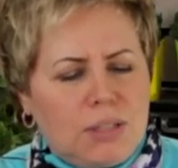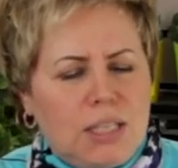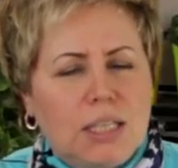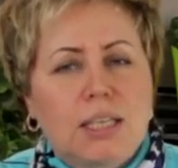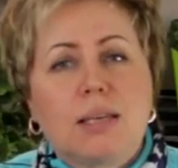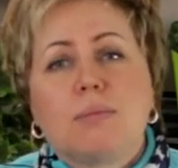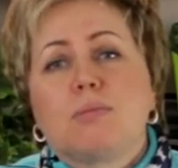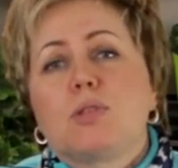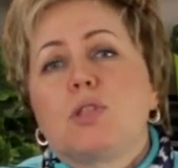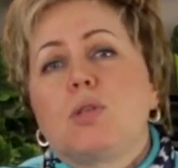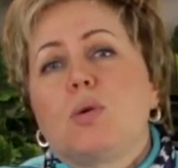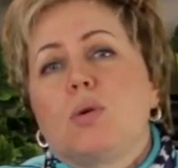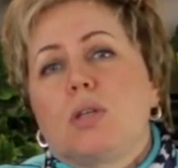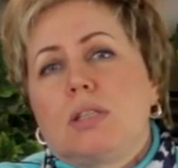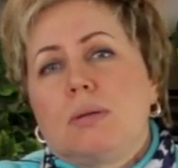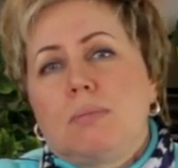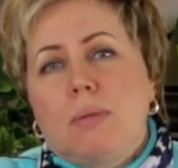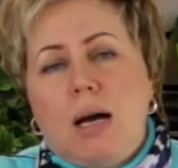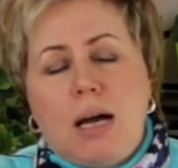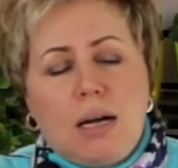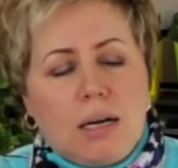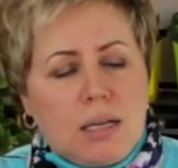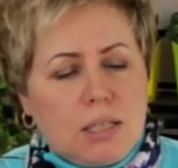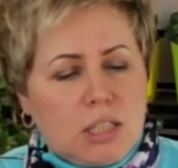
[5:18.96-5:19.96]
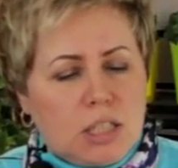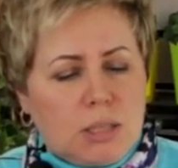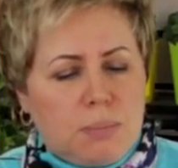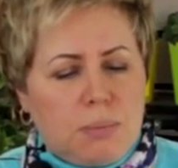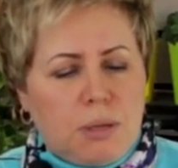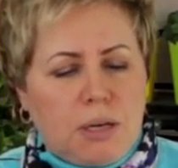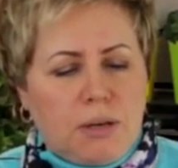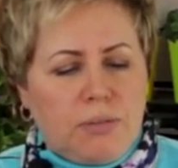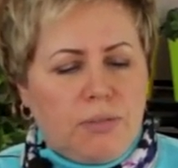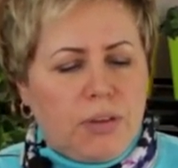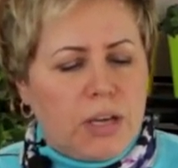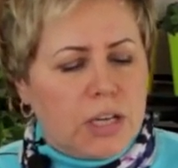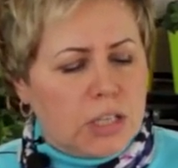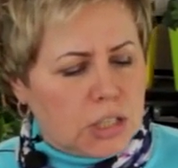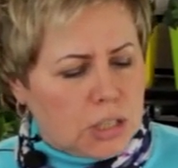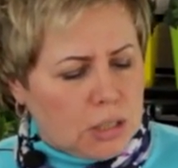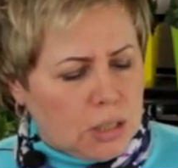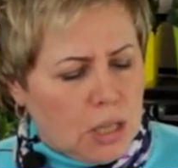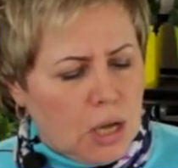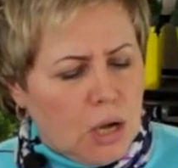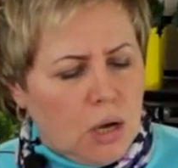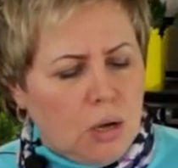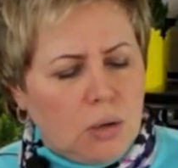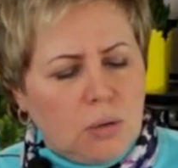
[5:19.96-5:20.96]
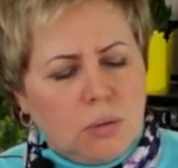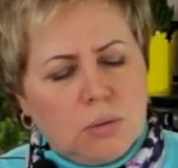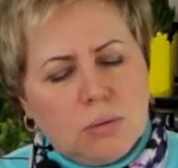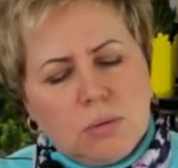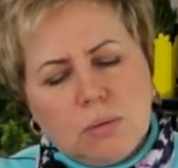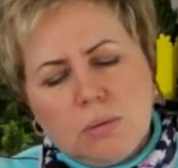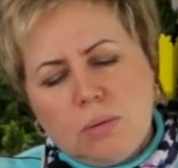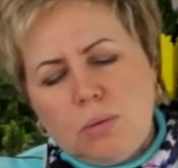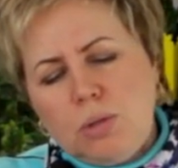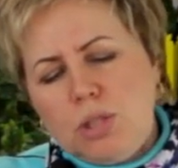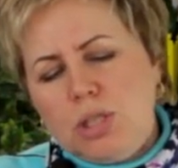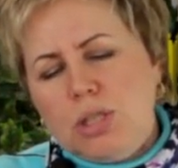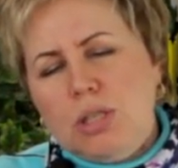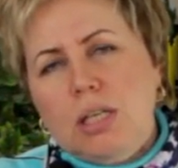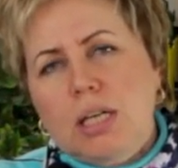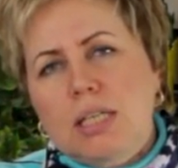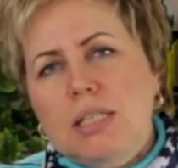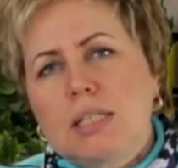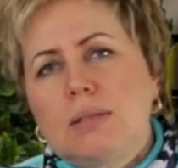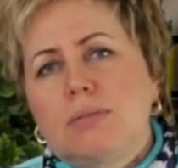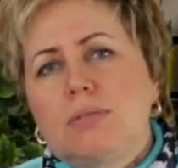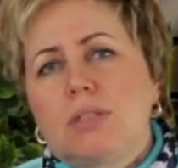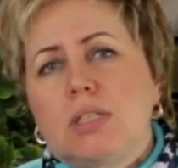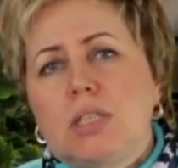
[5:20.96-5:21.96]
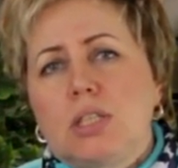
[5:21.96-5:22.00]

вот таким сортом Orange Perfection. Он очень красивое